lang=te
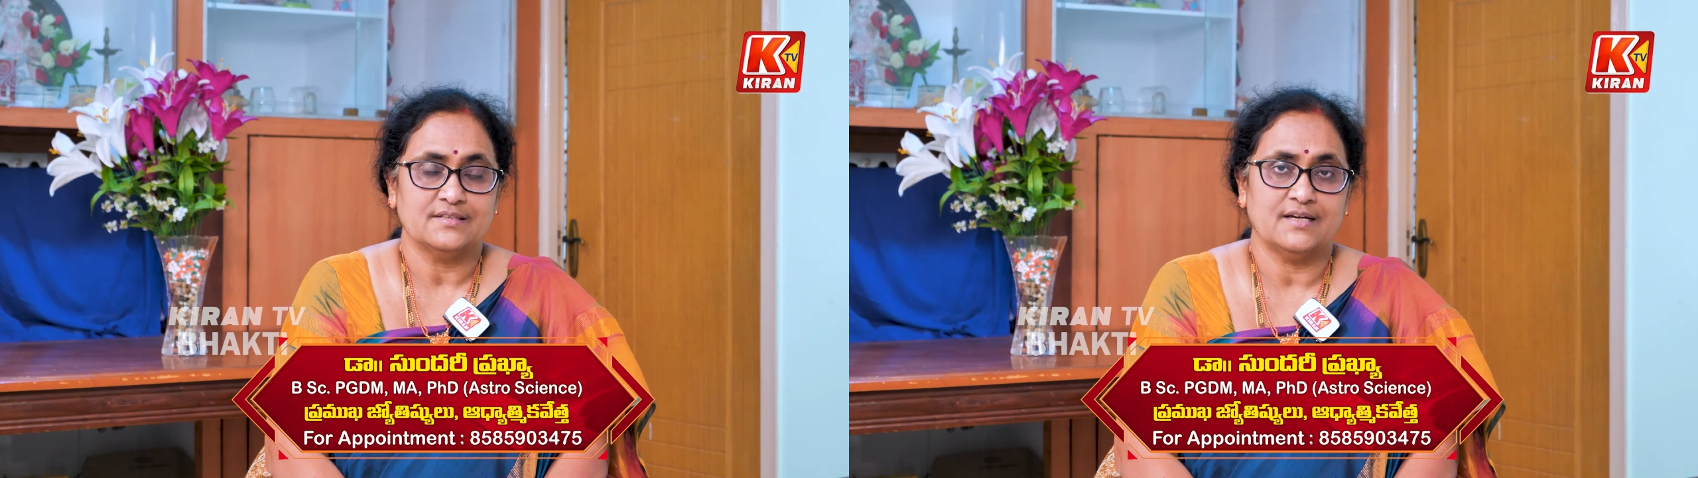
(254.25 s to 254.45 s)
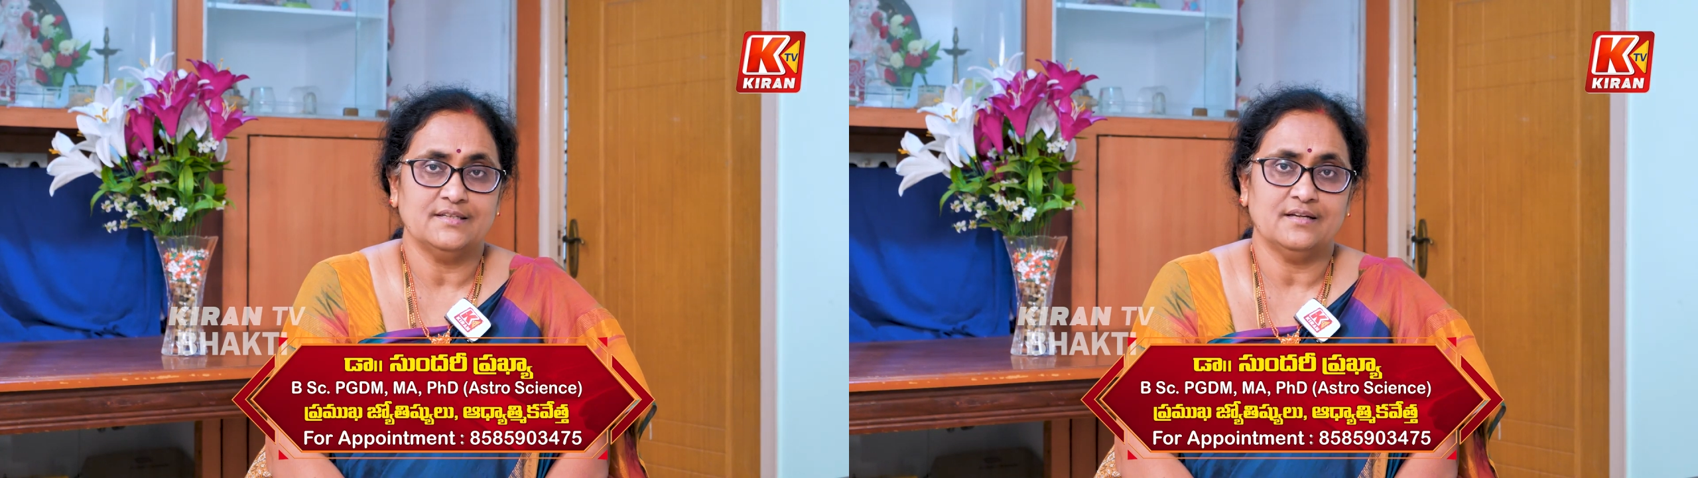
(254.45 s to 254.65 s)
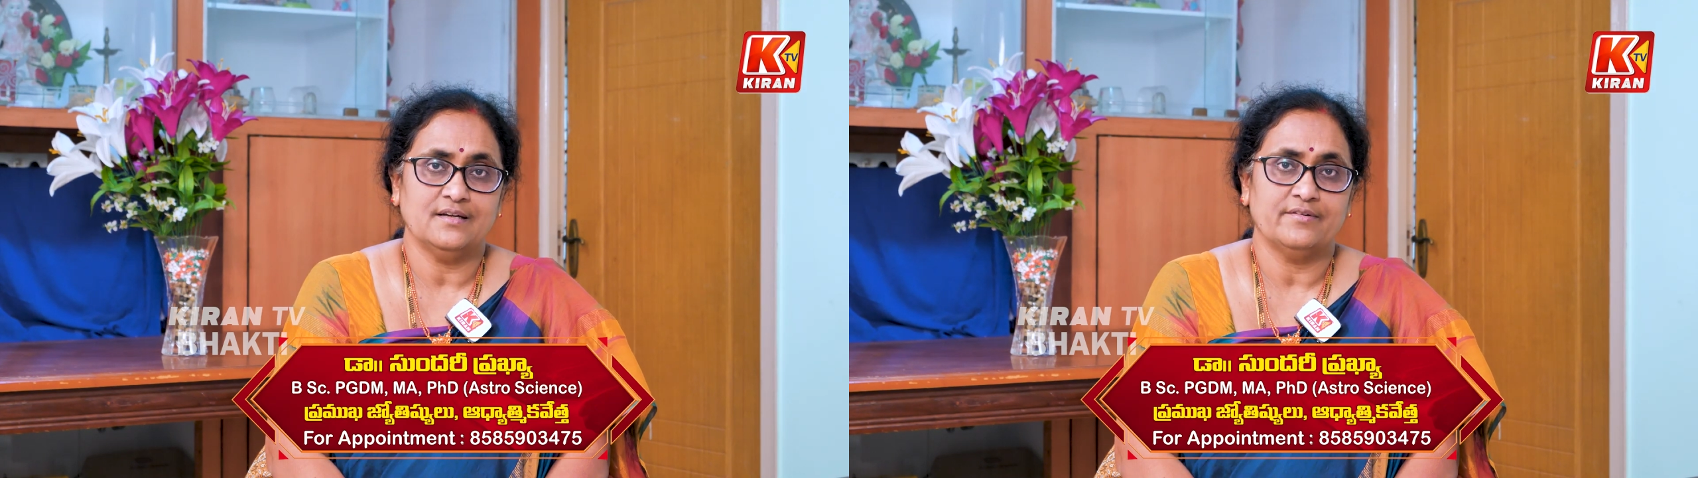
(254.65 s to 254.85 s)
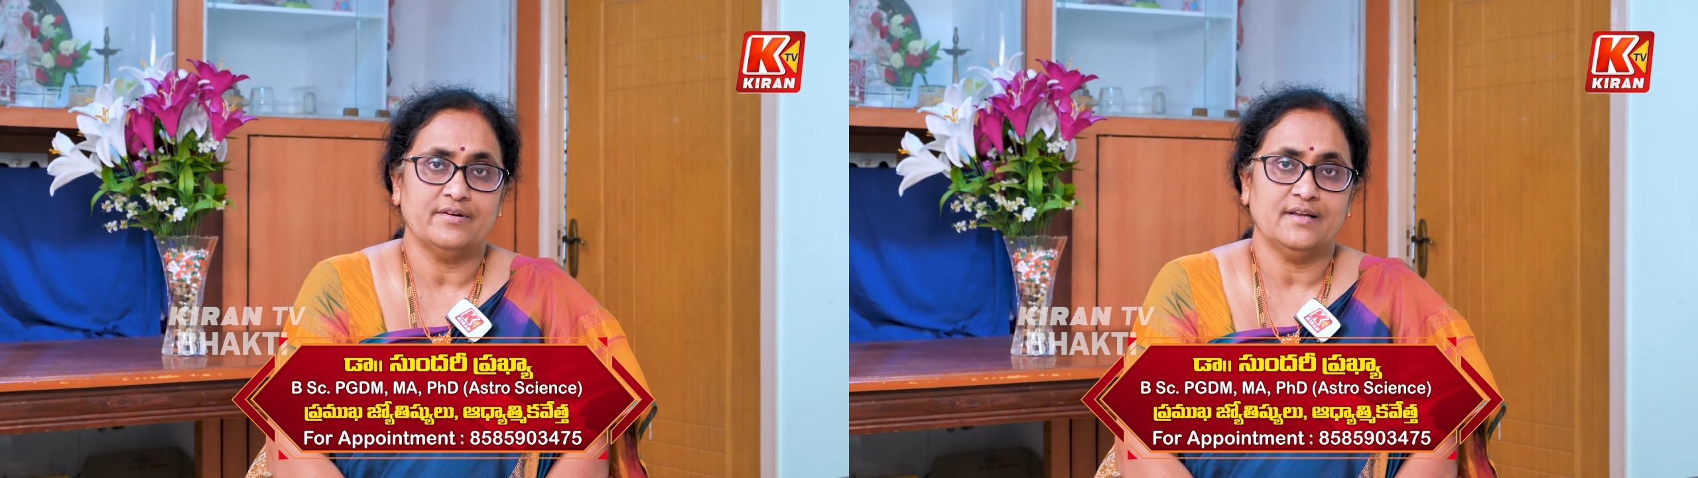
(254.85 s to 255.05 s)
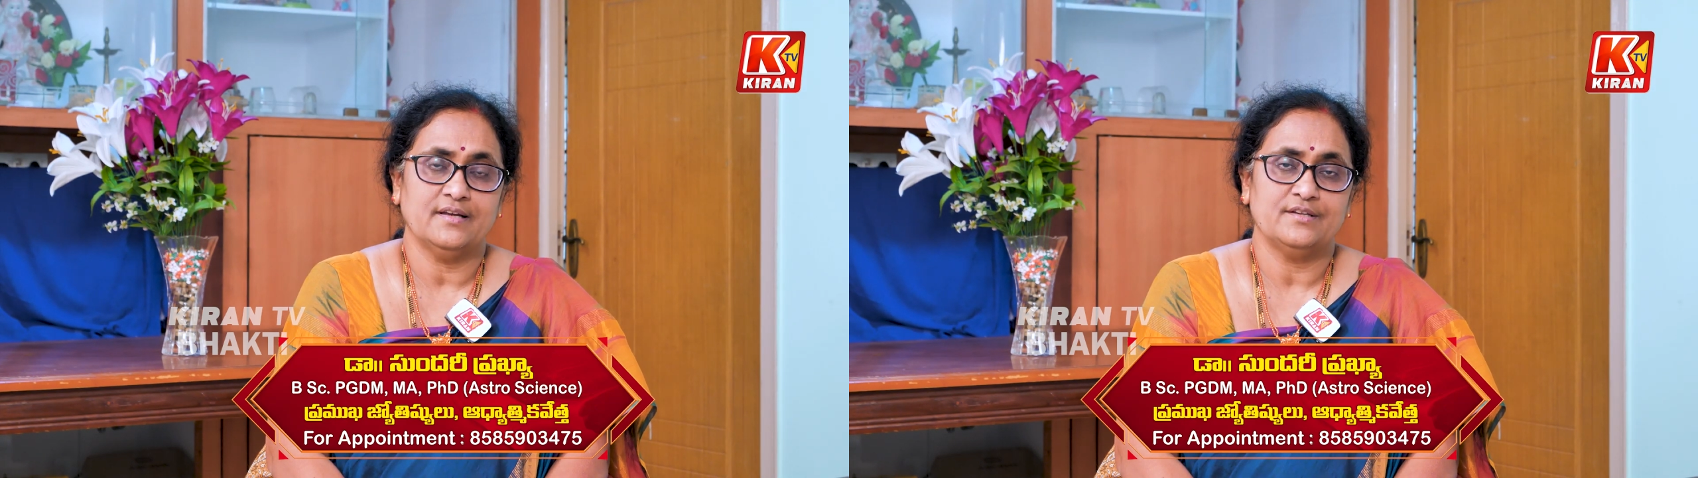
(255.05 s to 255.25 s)
సహజంగా
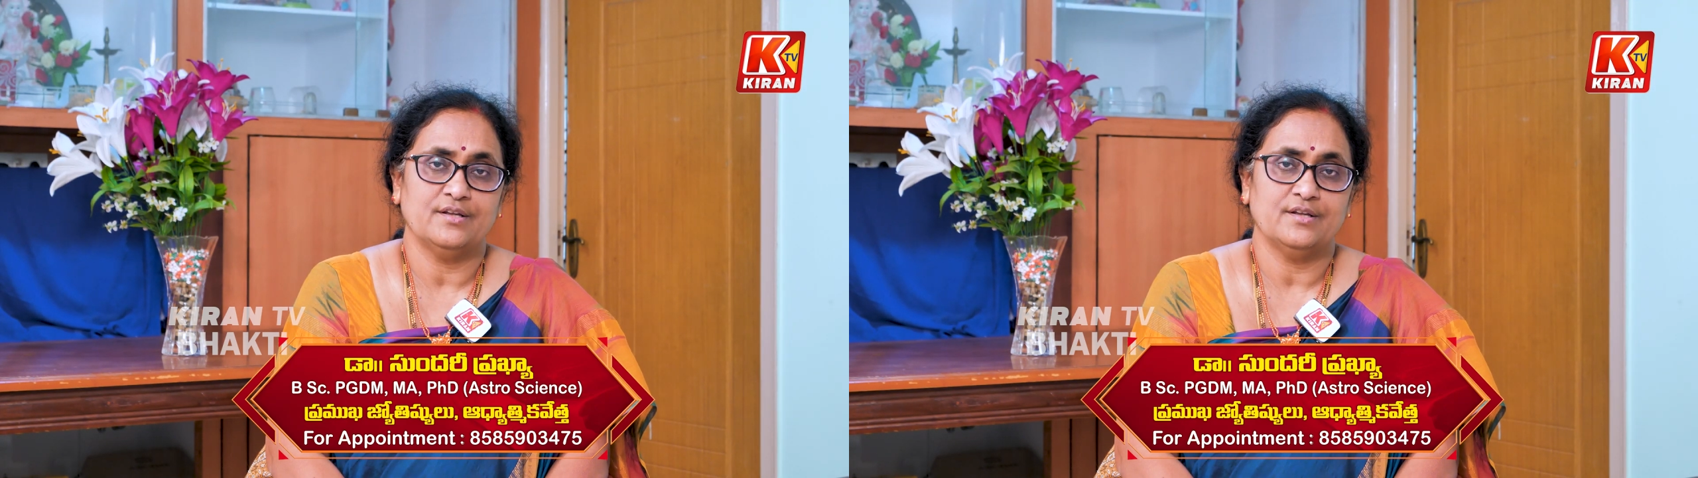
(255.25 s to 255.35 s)
ఎవరికైనా